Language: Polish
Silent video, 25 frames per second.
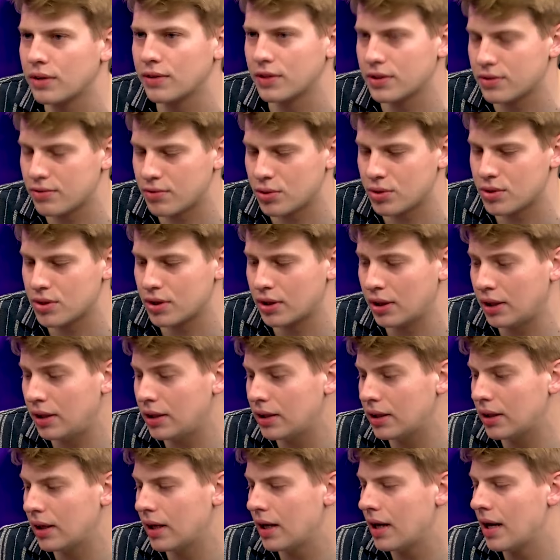w nas
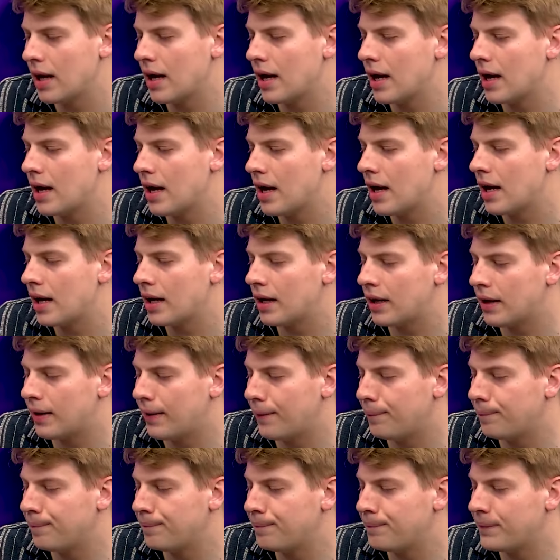wszystkich.
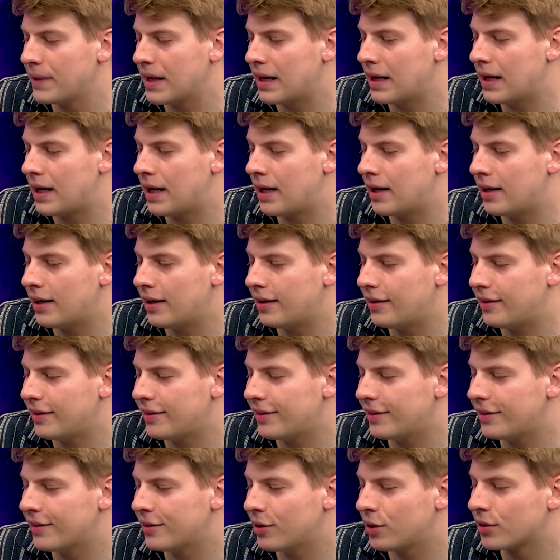Um, ale
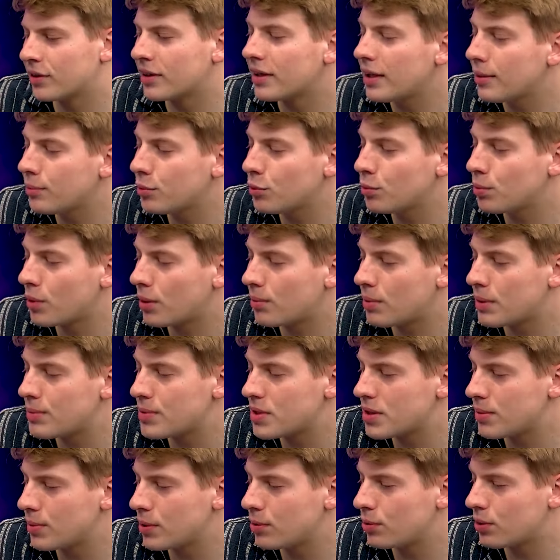o tyle był problem z
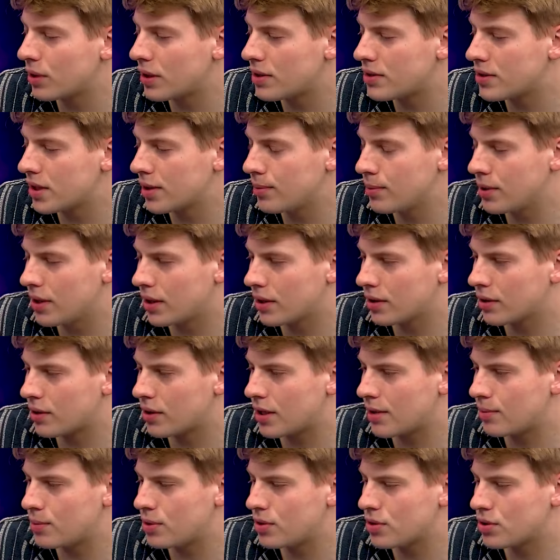tymi ukraińskimi
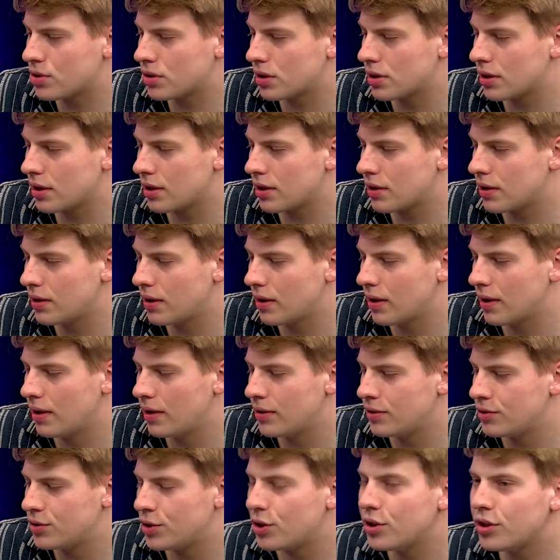aktorami, że
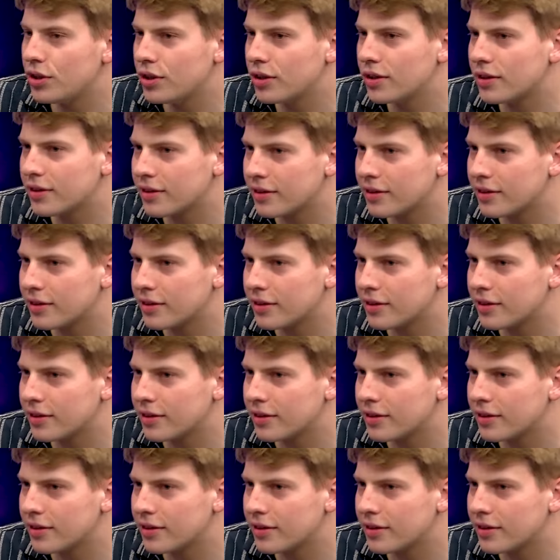ci,